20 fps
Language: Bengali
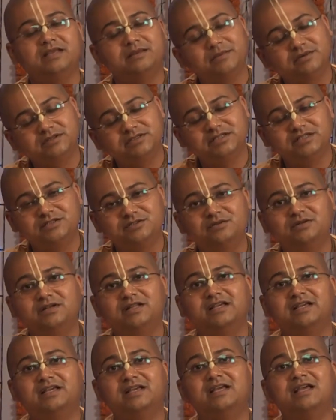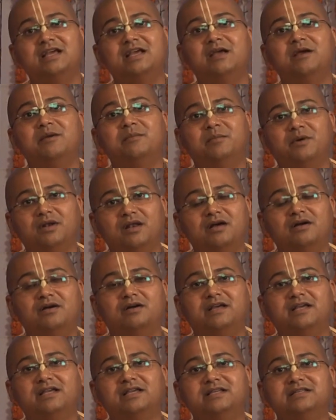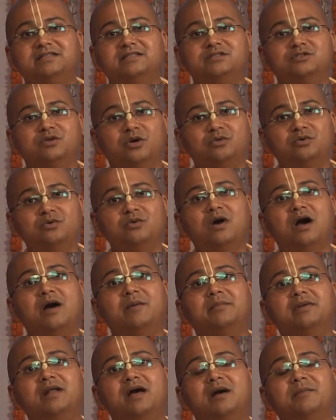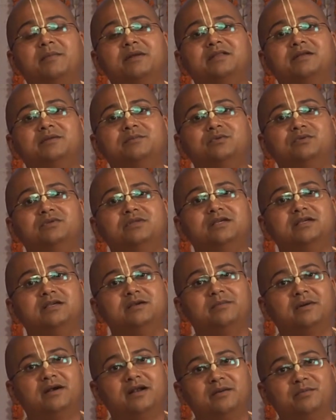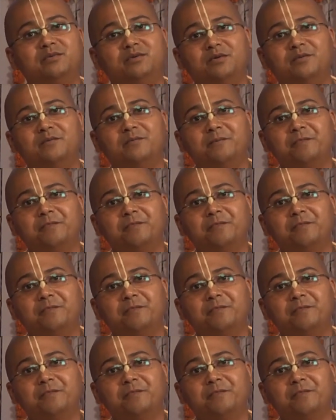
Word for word: এবং সেই জন্যে বলা হয় যে যত আমরা আমাদের বুদ্ধিকে বাড়াবো